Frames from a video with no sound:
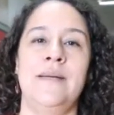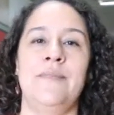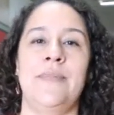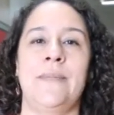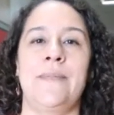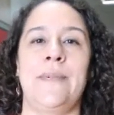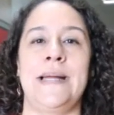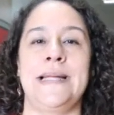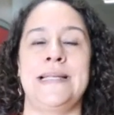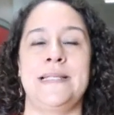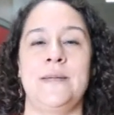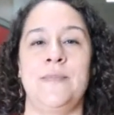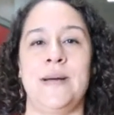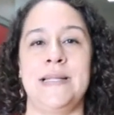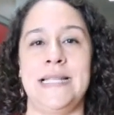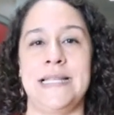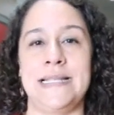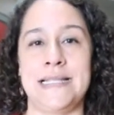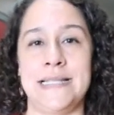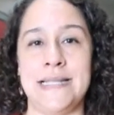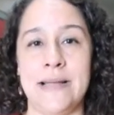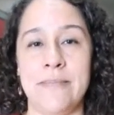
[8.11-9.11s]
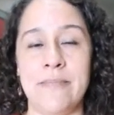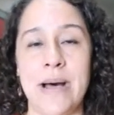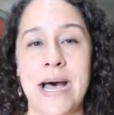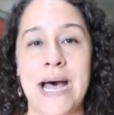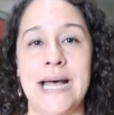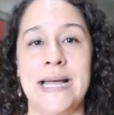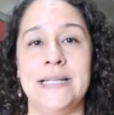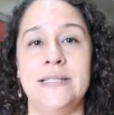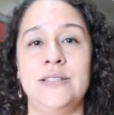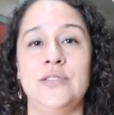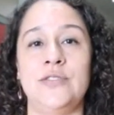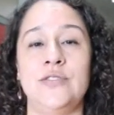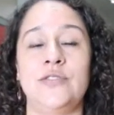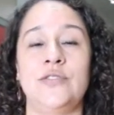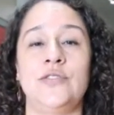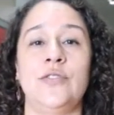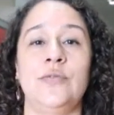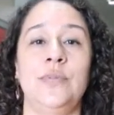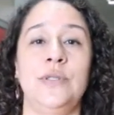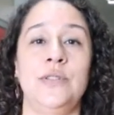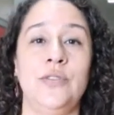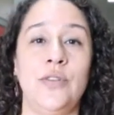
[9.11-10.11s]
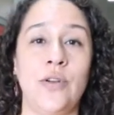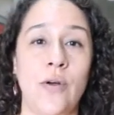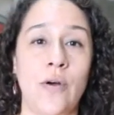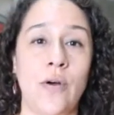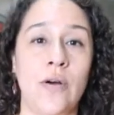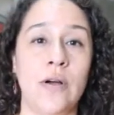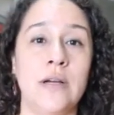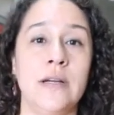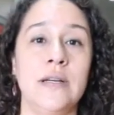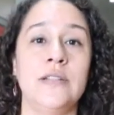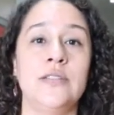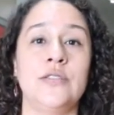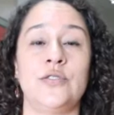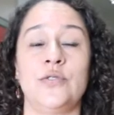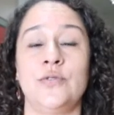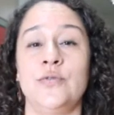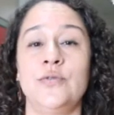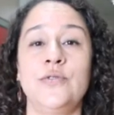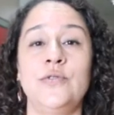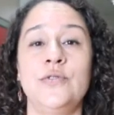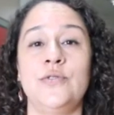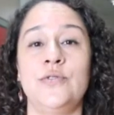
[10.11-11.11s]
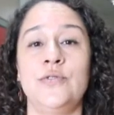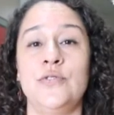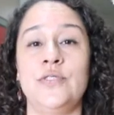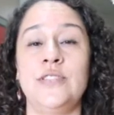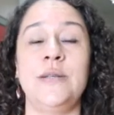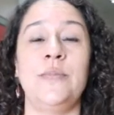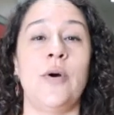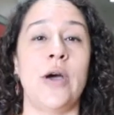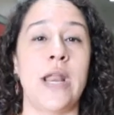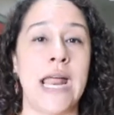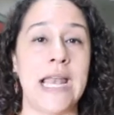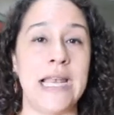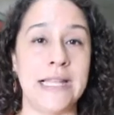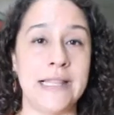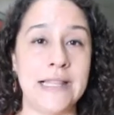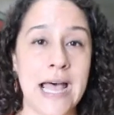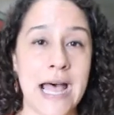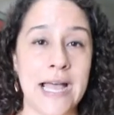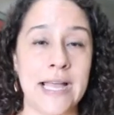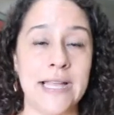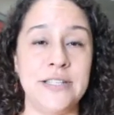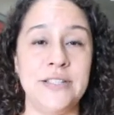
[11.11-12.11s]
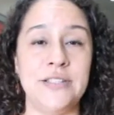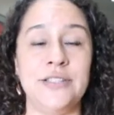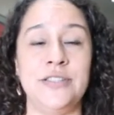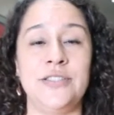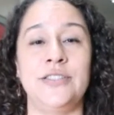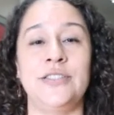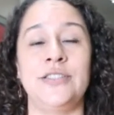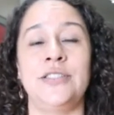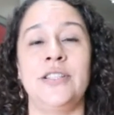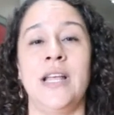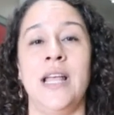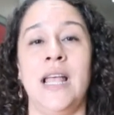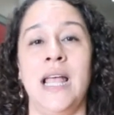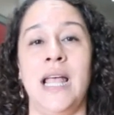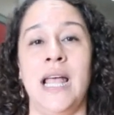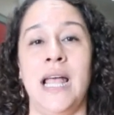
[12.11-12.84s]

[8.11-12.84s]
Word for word: para participar desse debate sobre drogas, usos e moralidades.